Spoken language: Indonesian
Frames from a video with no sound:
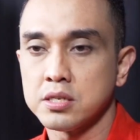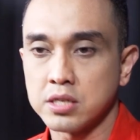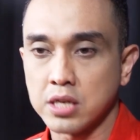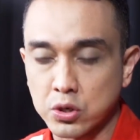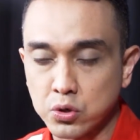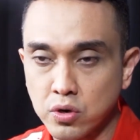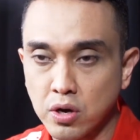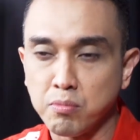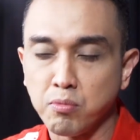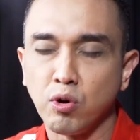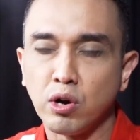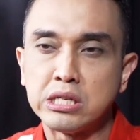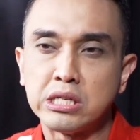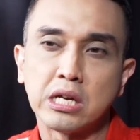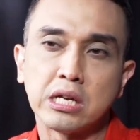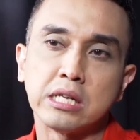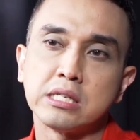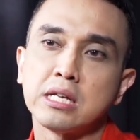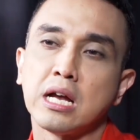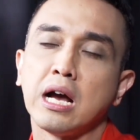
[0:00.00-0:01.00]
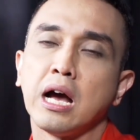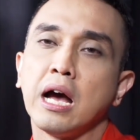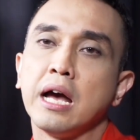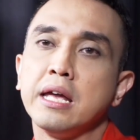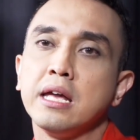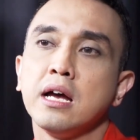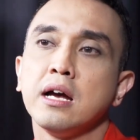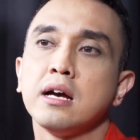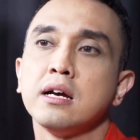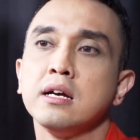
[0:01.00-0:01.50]
saya juga mewawancari sang
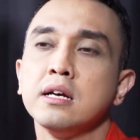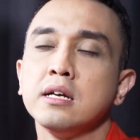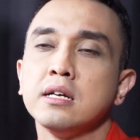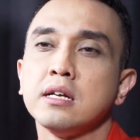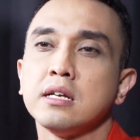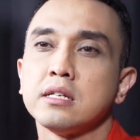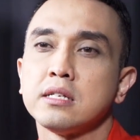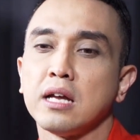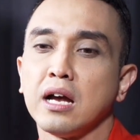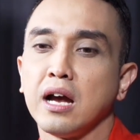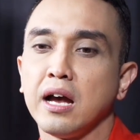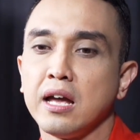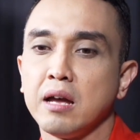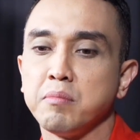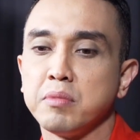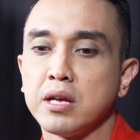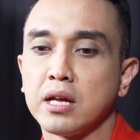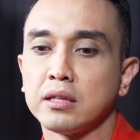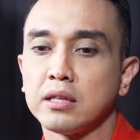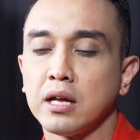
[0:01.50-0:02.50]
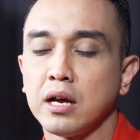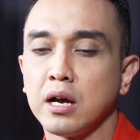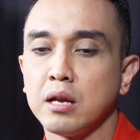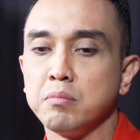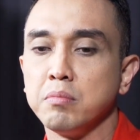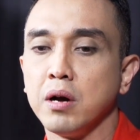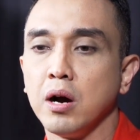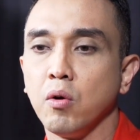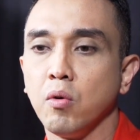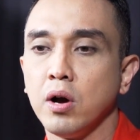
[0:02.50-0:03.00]
ayah, sang ayah
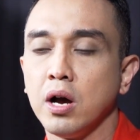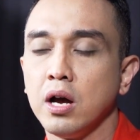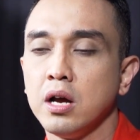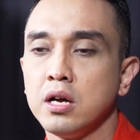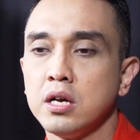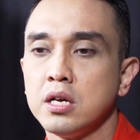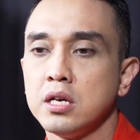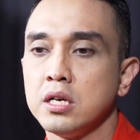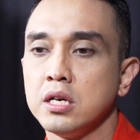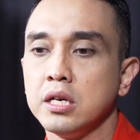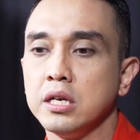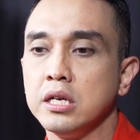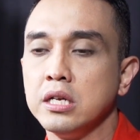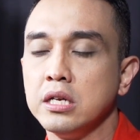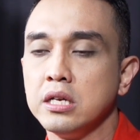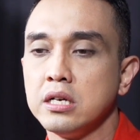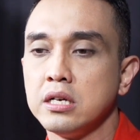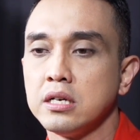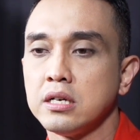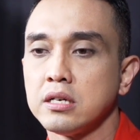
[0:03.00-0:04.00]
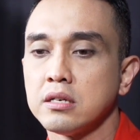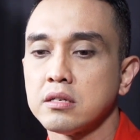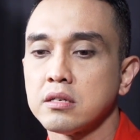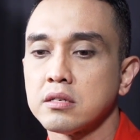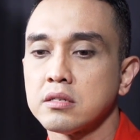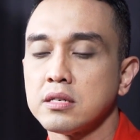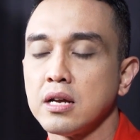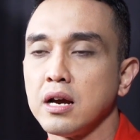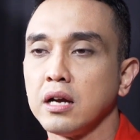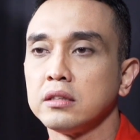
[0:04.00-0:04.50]
menyatakan bahwa ia
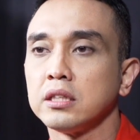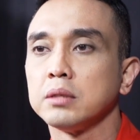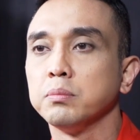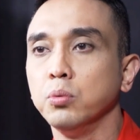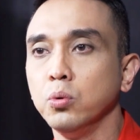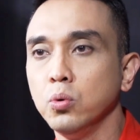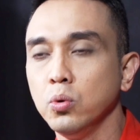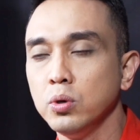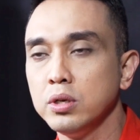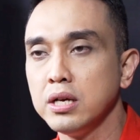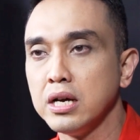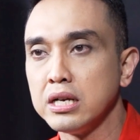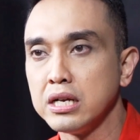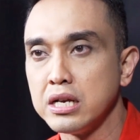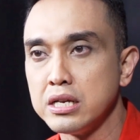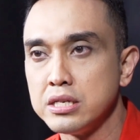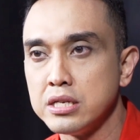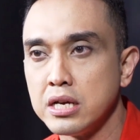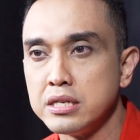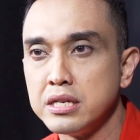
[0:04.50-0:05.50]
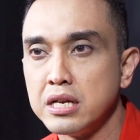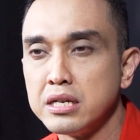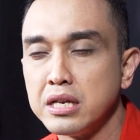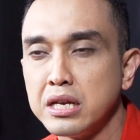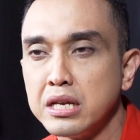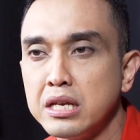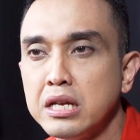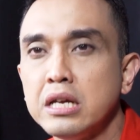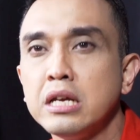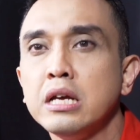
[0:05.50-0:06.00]
sangat terpukul dengan kejadian
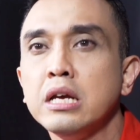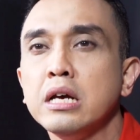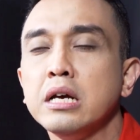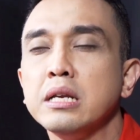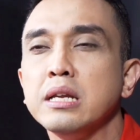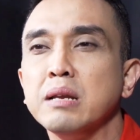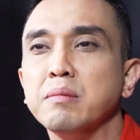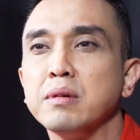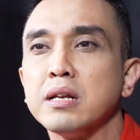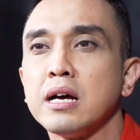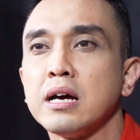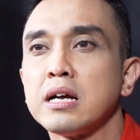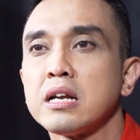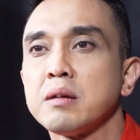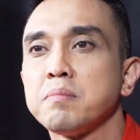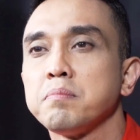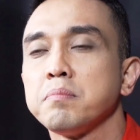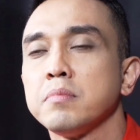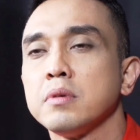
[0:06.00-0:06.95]
ini dan berharap